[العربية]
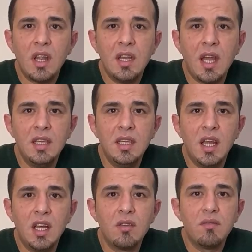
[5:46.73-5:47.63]
راح نعين
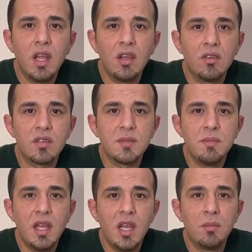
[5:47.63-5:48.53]
حرف لهالقرص
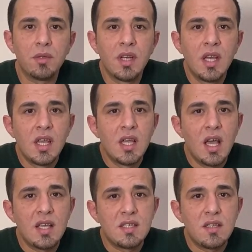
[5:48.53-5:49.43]
بهالامر
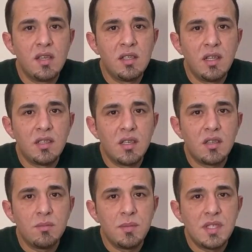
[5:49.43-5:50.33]
الساين
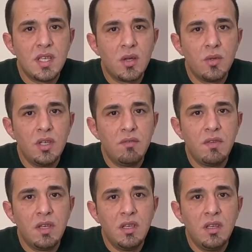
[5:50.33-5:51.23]
لتر بيساوي
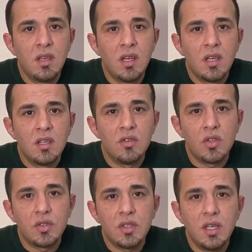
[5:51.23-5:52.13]
في
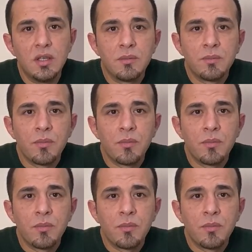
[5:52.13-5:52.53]
نقطتين